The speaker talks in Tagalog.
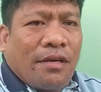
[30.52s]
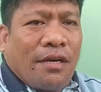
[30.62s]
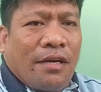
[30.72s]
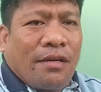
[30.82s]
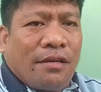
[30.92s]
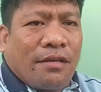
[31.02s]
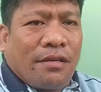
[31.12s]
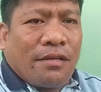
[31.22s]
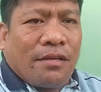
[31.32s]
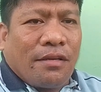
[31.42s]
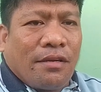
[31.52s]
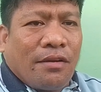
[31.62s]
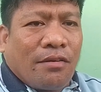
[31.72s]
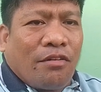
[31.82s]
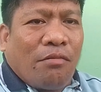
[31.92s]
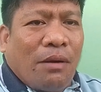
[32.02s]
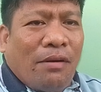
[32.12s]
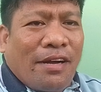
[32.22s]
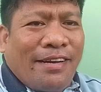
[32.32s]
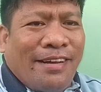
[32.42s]
Ha?
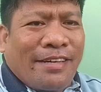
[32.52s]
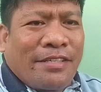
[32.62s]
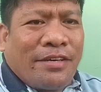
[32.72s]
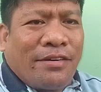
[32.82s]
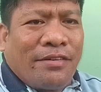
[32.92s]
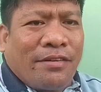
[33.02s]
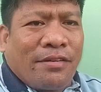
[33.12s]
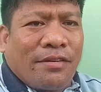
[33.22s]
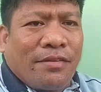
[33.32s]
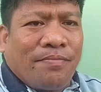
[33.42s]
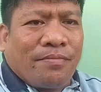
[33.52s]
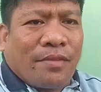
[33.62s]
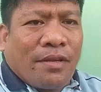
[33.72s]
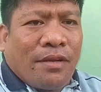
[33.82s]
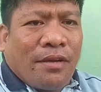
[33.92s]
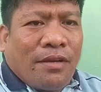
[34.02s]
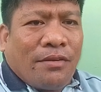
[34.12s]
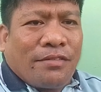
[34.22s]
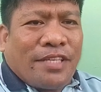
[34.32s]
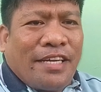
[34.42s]
Gumawa ka ng aksyon.
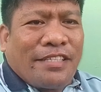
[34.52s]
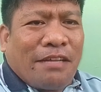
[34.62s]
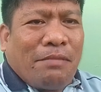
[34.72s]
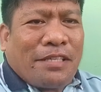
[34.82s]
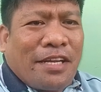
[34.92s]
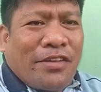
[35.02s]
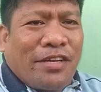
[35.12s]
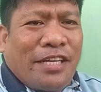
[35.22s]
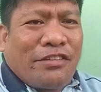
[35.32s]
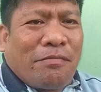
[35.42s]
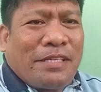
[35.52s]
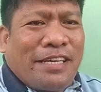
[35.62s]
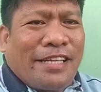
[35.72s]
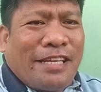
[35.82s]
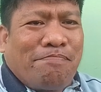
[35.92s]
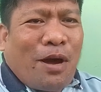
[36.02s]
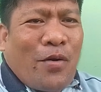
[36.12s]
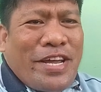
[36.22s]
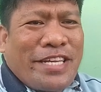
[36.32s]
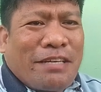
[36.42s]
Yung Chinese ambassador na dito sa bansa natin,
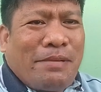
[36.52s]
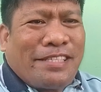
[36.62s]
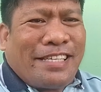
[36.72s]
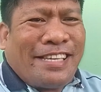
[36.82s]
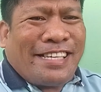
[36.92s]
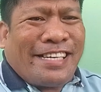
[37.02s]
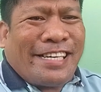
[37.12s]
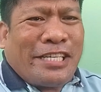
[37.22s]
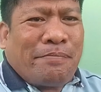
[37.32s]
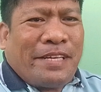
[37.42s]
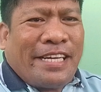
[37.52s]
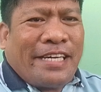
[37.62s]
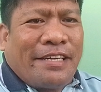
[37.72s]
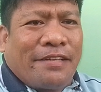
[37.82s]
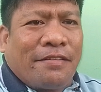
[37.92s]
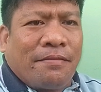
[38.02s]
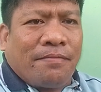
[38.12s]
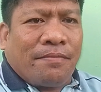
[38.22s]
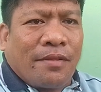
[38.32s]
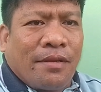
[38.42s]
pauwiin na sa bansa nilang hayop na yan.
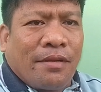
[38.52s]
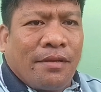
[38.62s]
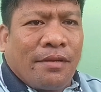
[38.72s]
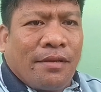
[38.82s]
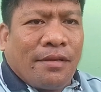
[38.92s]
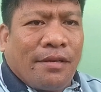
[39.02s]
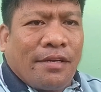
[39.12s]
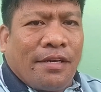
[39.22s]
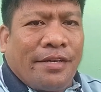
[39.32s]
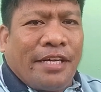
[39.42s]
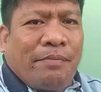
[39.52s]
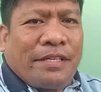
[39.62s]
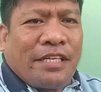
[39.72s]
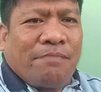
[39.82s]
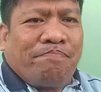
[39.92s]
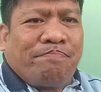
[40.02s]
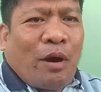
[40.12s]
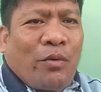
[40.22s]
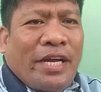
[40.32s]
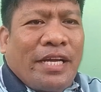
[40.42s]
Ha? dapat yan
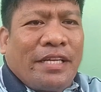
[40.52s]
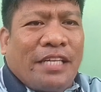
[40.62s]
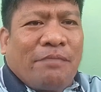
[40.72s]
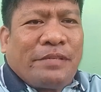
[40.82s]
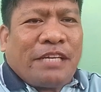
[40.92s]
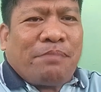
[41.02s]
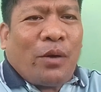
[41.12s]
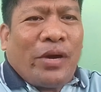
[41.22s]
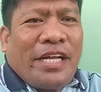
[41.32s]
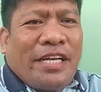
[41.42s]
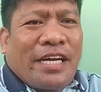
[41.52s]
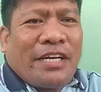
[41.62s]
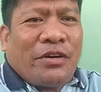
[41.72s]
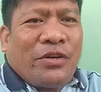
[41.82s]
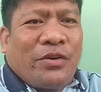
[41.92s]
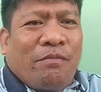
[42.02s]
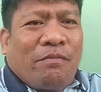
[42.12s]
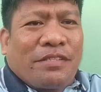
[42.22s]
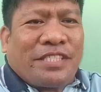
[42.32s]
pauwiin. Dapat yan pauwiin yung, ano, yung